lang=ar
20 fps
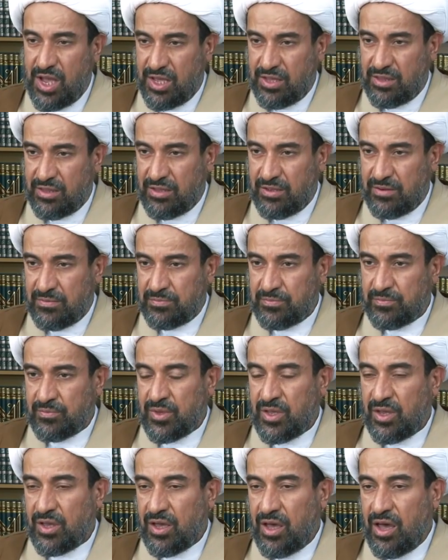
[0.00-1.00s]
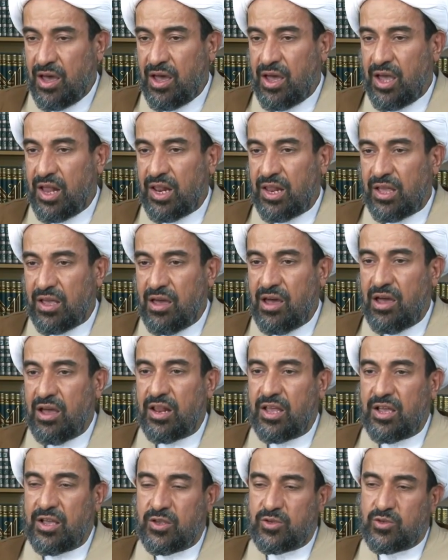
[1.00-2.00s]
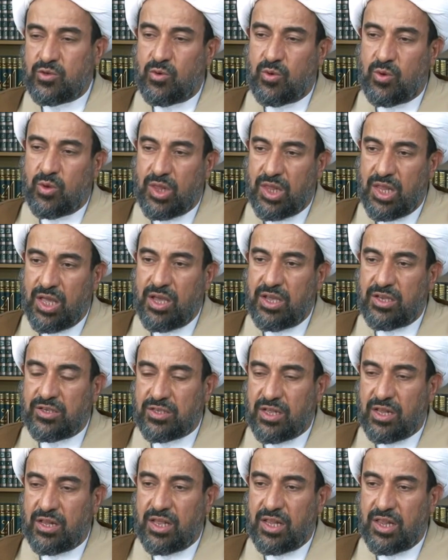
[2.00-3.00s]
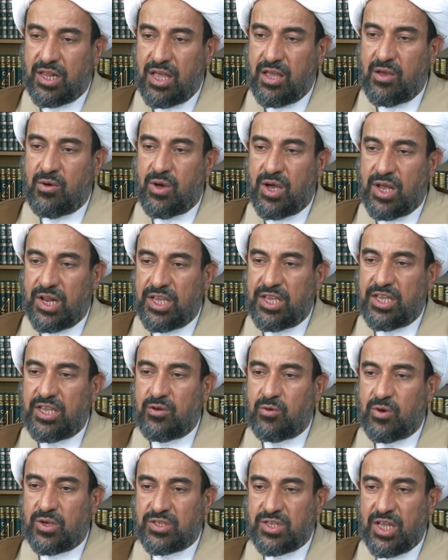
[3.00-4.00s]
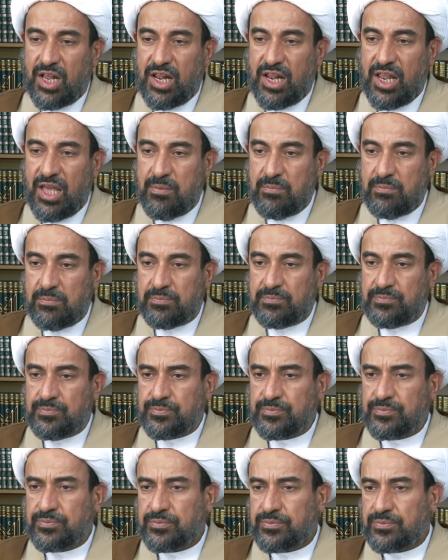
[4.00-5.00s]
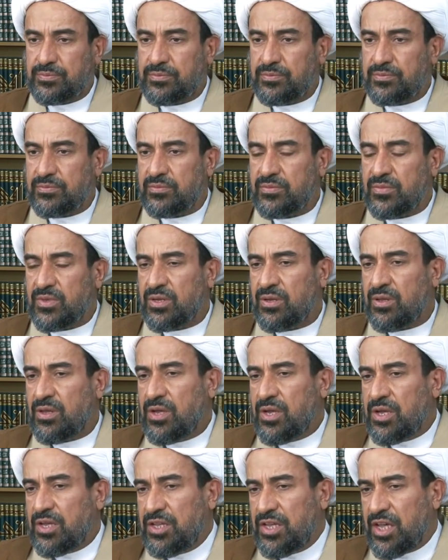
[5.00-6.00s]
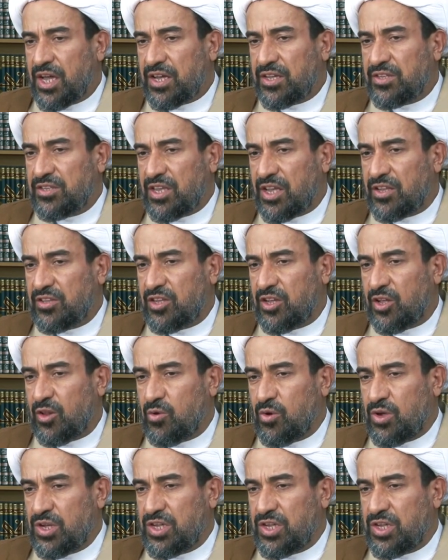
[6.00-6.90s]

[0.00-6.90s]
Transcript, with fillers: عنه قال قال رسول الله صلى الله عليه وسلم يقتتل